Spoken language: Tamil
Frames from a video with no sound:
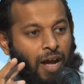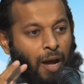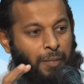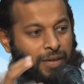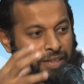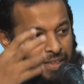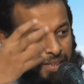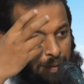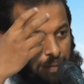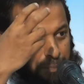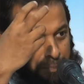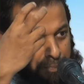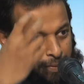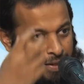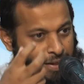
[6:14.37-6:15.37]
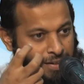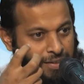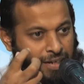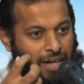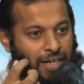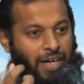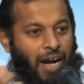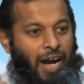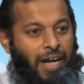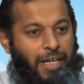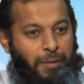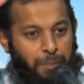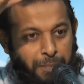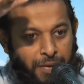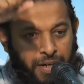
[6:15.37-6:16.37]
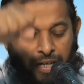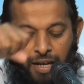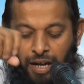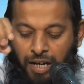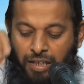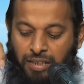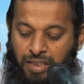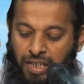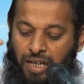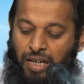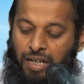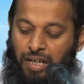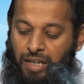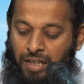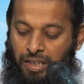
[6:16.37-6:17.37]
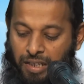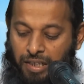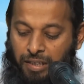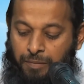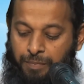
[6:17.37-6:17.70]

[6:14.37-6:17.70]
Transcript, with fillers: அப்போ இந்த பேர் தான் அடிப்படையாக திகழுகிறது